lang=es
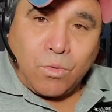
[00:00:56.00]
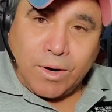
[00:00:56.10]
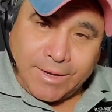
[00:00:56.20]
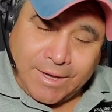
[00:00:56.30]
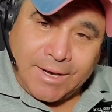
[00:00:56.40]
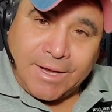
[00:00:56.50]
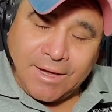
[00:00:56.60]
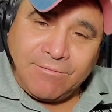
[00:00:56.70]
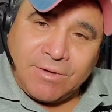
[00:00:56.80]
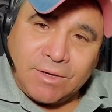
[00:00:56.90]
Cualquier
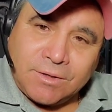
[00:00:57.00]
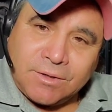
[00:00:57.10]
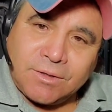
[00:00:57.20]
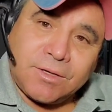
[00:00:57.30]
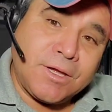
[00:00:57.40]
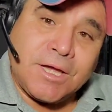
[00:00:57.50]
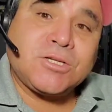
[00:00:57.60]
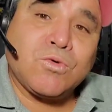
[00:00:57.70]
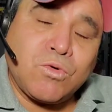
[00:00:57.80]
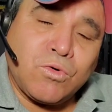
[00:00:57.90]
jefe
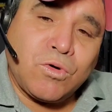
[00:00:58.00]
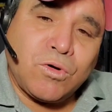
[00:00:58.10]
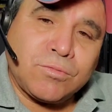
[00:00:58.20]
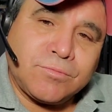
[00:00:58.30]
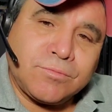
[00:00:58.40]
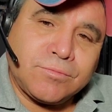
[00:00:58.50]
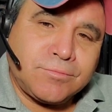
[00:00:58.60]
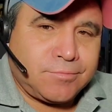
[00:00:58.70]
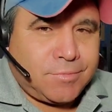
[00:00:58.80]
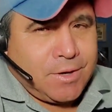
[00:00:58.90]
es un culo
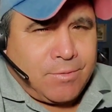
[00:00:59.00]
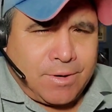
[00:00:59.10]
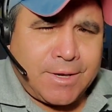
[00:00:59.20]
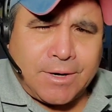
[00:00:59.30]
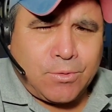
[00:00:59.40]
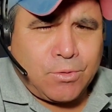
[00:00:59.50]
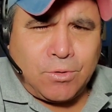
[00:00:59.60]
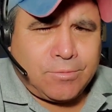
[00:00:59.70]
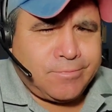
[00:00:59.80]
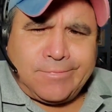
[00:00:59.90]
y cualquier
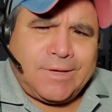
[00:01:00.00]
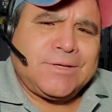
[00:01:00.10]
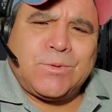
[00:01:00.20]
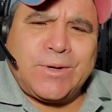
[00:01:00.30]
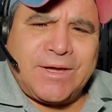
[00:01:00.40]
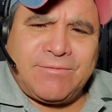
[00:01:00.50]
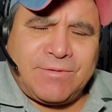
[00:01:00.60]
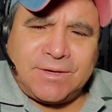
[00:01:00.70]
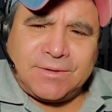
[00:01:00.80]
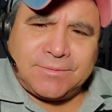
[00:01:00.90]
culo es un
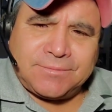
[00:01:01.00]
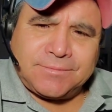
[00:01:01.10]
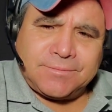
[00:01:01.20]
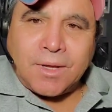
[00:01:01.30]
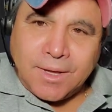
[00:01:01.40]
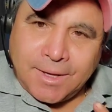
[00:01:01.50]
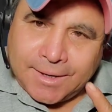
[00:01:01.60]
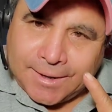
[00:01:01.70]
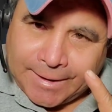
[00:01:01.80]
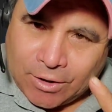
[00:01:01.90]
jefe.
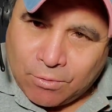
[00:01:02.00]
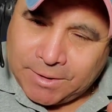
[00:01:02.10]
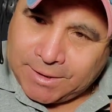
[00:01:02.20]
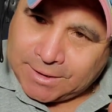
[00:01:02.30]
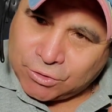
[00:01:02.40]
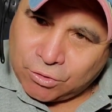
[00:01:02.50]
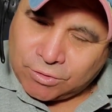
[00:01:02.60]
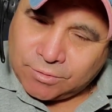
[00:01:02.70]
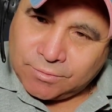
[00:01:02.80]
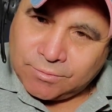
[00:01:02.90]
Recomendación.